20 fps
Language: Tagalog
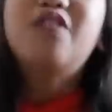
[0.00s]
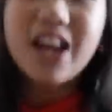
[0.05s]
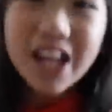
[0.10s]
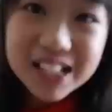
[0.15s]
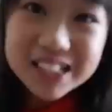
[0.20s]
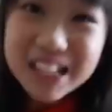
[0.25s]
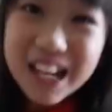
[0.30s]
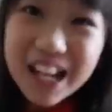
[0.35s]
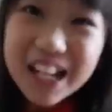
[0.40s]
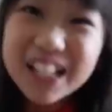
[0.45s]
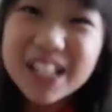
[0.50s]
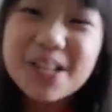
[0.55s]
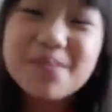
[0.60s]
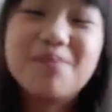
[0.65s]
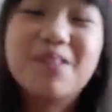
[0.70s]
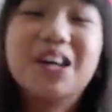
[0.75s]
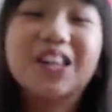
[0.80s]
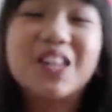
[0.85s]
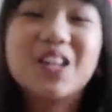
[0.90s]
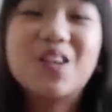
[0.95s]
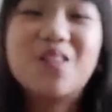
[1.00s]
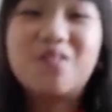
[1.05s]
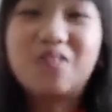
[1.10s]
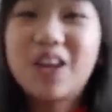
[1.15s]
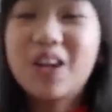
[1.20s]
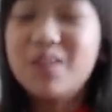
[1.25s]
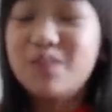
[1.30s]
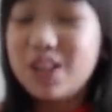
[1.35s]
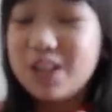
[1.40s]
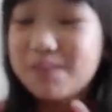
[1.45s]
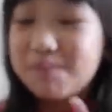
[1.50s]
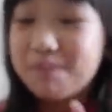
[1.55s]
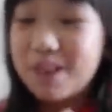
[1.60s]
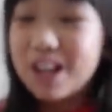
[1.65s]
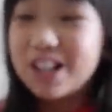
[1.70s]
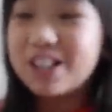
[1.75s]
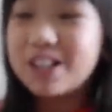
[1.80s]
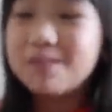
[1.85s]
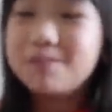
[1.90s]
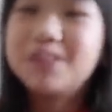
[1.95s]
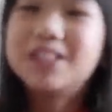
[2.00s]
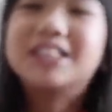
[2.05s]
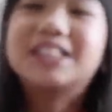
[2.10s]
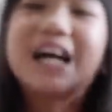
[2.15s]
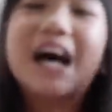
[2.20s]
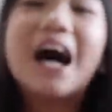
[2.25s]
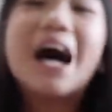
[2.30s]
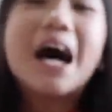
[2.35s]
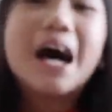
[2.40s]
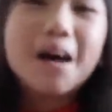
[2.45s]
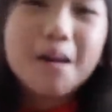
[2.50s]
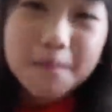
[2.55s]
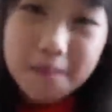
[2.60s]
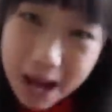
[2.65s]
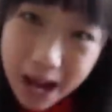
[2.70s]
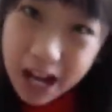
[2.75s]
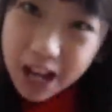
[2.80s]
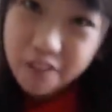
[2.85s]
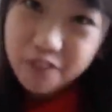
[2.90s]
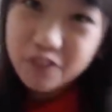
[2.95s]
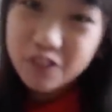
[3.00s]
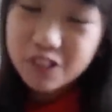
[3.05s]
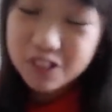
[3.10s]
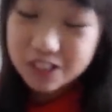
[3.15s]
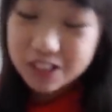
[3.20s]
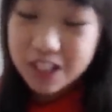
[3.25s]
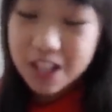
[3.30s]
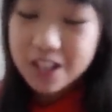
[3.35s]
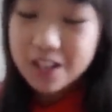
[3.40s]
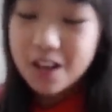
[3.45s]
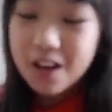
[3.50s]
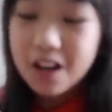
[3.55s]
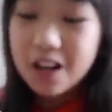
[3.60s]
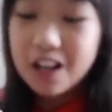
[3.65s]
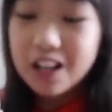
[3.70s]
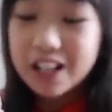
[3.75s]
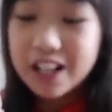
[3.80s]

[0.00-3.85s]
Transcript: Face ID po ito yung favorite part ko po sa iPhone 10R.